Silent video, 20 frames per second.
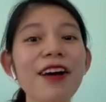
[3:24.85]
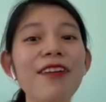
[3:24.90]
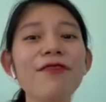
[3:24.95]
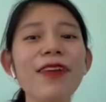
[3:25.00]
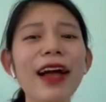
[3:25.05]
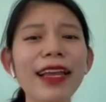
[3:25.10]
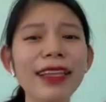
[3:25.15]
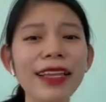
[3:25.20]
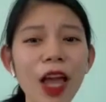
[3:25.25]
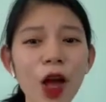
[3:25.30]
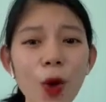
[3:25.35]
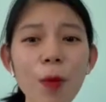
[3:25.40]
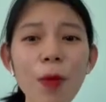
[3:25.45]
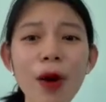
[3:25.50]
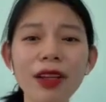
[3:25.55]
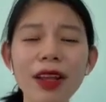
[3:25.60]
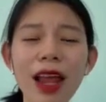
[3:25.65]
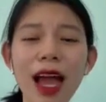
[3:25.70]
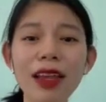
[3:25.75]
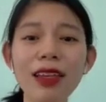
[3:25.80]
Và nếu
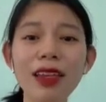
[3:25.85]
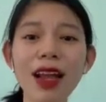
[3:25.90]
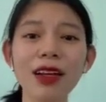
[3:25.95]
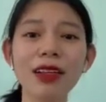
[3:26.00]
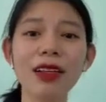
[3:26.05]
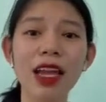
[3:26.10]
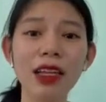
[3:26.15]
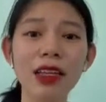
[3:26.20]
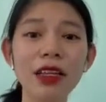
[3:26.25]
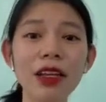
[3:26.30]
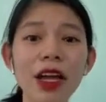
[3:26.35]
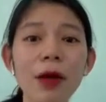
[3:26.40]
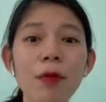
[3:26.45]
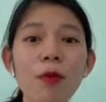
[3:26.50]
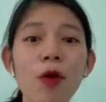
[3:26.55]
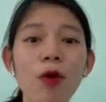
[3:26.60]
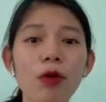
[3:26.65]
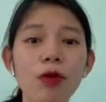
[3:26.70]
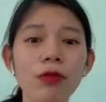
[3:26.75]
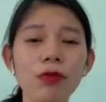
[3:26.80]
mà đã nhắc đến những cái
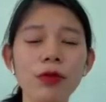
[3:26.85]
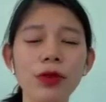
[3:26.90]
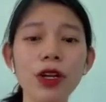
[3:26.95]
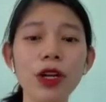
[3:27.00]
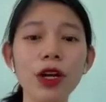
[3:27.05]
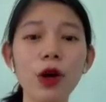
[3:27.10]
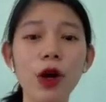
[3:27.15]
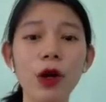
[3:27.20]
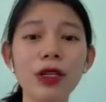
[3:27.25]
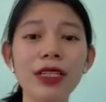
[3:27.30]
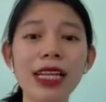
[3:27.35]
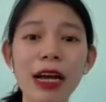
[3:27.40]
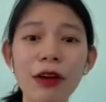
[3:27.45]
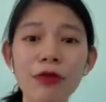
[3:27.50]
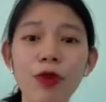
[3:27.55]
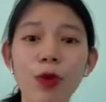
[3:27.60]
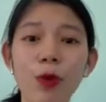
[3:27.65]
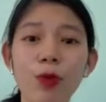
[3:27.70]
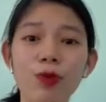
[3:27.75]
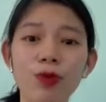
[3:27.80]
bộ những cái trang
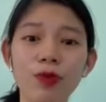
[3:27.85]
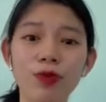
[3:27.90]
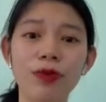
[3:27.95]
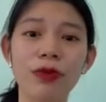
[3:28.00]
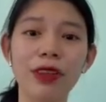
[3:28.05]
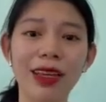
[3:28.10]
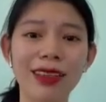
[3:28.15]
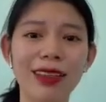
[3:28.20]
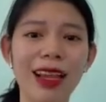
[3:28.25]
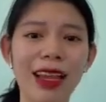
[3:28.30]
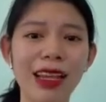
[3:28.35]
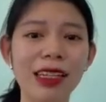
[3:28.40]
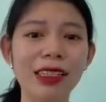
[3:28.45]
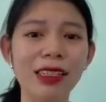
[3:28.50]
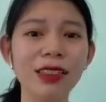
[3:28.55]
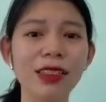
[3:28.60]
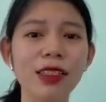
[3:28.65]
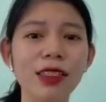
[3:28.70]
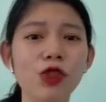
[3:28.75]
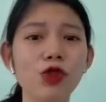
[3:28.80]
phục thật là lịch
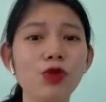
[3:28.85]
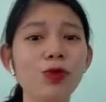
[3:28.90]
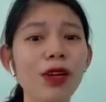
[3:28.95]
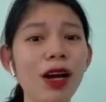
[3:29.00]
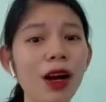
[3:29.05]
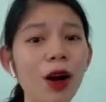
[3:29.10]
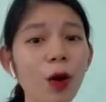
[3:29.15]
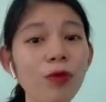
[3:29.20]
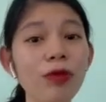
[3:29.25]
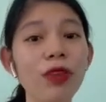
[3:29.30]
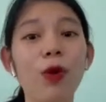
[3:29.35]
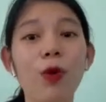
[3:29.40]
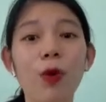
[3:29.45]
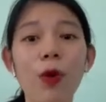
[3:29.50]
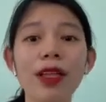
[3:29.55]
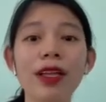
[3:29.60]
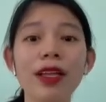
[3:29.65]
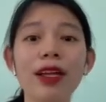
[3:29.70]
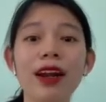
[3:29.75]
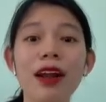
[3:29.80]
sự thì chúng ta không thể
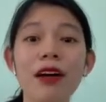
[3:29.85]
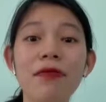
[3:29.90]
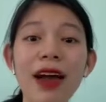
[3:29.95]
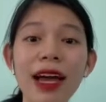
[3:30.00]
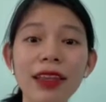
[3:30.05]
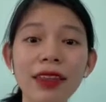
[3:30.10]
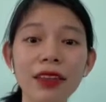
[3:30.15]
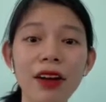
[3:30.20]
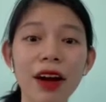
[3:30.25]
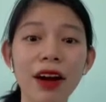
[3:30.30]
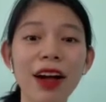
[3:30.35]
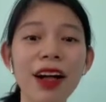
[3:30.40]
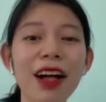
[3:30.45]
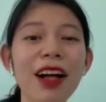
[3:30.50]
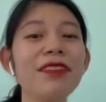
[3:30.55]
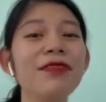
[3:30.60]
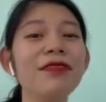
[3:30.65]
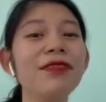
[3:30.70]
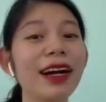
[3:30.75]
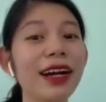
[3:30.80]
quên cravate được.
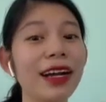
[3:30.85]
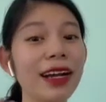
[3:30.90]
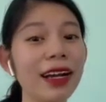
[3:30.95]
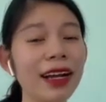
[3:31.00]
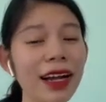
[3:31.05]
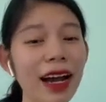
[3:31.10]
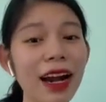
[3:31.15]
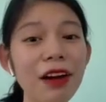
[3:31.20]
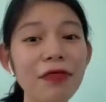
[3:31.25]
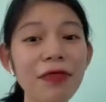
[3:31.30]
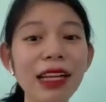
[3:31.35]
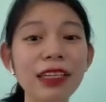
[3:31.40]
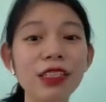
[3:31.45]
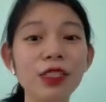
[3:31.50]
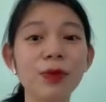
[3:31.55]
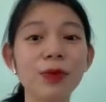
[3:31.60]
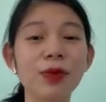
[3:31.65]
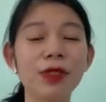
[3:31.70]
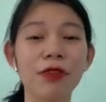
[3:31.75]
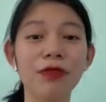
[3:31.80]
Và cravate
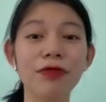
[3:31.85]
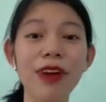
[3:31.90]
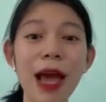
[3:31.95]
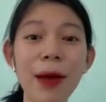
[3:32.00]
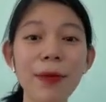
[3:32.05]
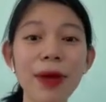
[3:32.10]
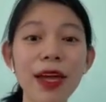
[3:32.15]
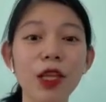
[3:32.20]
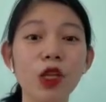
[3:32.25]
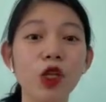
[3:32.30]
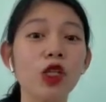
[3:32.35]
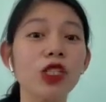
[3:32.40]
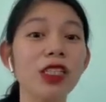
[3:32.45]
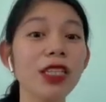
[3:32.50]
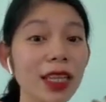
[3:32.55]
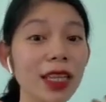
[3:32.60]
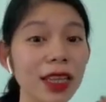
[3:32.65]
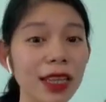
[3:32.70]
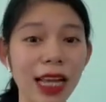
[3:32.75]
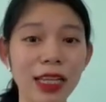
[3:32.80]
trong tiếng Pháp ấy, nó
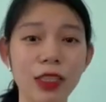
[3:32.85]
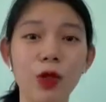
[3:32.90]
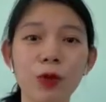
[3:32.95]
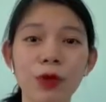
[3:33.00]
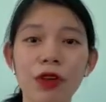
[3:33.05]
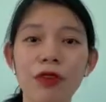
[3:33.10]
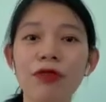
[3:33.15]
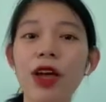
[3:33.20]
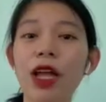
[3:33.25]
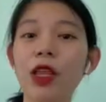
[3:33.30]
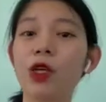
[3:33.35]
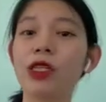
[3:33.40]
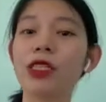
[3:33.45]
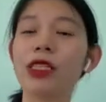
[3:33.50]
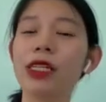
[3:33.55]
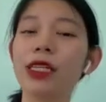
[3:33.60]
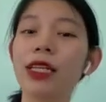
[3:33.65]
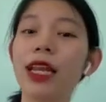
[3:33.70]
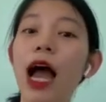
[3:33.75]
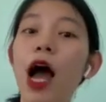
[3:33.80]
rất là giống tiếng Việt, nó
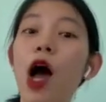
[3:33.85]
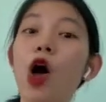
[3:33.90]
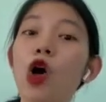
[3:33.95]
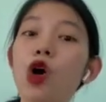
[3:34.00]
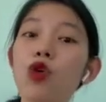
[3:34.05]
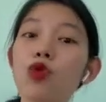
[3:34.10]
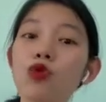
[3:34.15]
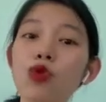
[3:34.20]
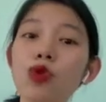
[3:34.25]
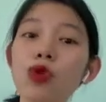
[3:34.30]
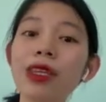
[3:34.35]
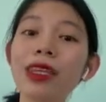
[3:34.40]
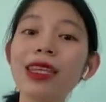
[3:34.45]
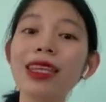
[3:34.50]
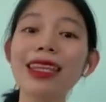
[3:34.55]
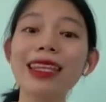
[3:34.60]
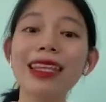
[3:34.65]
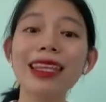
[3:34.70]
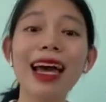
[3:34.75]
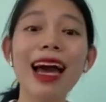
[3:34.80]
chính là une
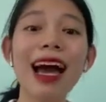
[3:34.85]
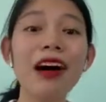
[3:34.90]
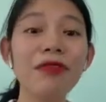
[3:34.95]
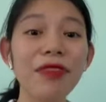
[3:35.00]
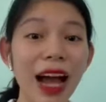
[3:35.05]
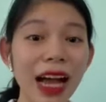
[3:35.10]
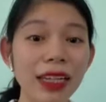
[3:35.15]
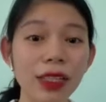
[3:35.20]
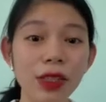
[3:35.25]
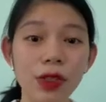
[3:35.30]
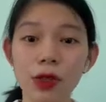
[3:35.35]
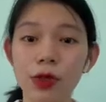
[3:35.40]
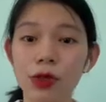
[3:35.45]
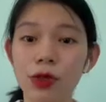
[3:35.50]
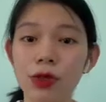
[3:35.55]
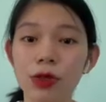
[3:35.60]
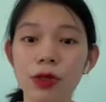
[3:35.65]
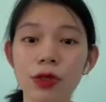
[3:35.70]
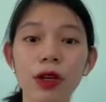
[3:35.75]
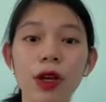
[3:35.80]
cravate,
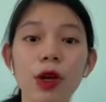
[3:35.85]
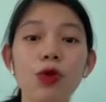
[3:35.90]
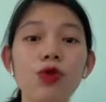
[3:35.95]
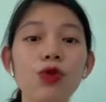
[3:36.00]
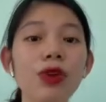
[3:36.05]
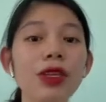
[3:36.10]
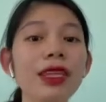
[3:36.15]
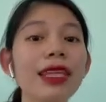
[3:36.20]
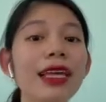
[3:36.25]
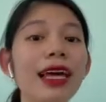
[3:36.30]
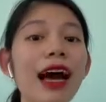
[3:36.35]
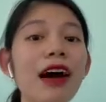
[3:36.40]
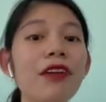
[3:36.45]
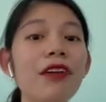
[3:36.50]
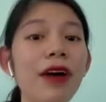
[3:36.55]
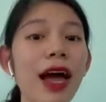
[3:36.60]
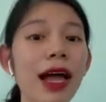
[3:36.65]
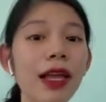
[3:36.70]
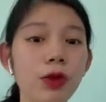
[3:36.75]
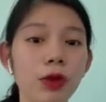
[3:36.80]
une
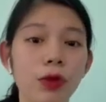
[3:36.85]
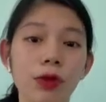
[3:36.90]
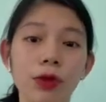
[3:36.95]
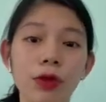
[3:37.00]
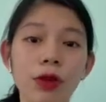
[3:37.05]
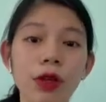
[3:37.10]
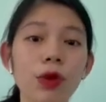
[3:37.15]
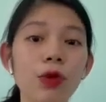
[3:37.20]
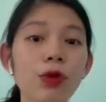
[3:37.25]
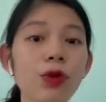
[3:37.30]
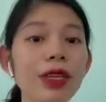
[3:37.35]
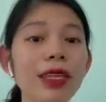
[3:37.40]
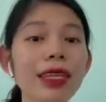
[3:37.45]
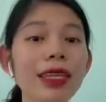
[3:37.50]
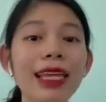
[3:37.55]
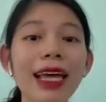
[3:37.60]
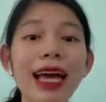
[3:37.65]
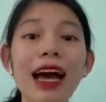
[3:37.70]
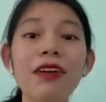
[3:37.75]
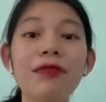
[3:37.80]
cravate, une
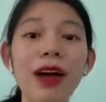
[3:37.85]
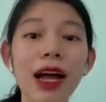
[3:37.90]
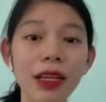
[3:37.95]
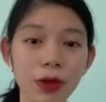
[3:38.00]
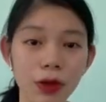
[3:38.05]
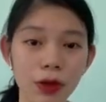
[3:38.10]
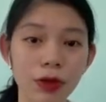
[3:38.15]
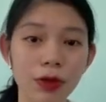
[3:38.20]
cravate.